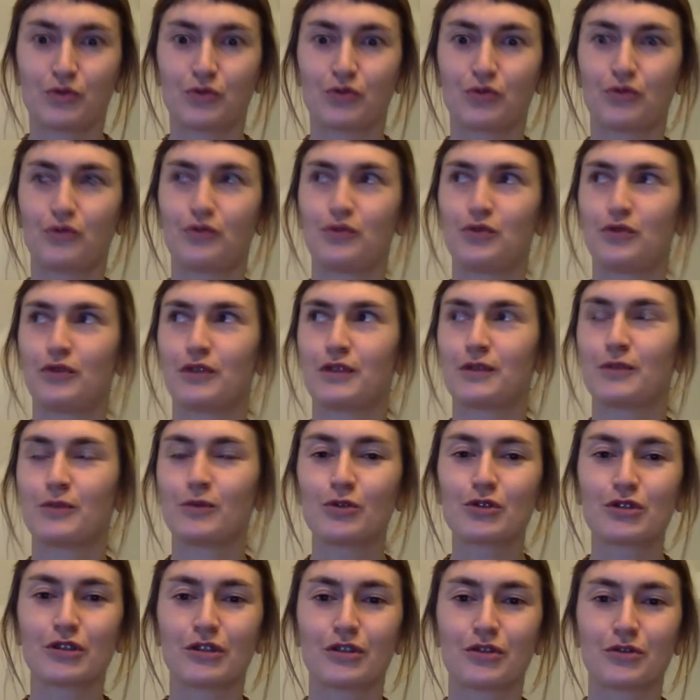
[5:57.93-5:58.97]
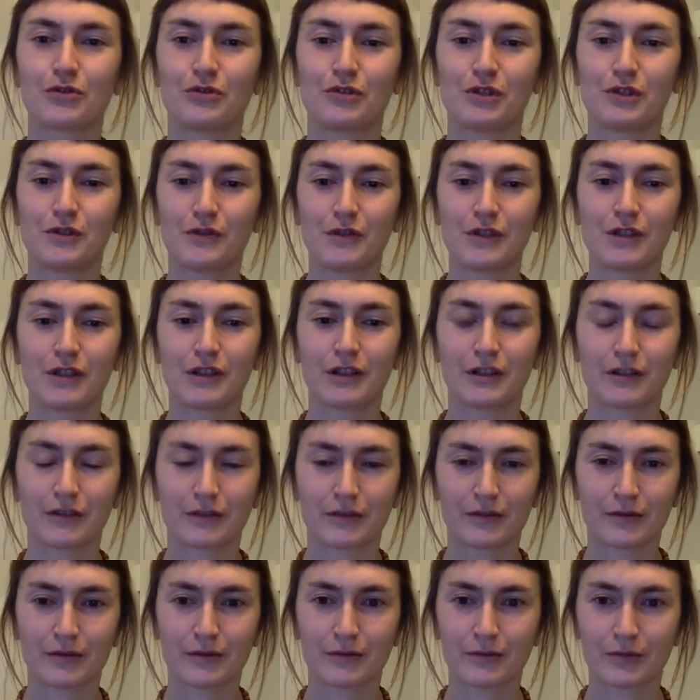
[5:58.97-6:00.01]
что все возможно, и что действительно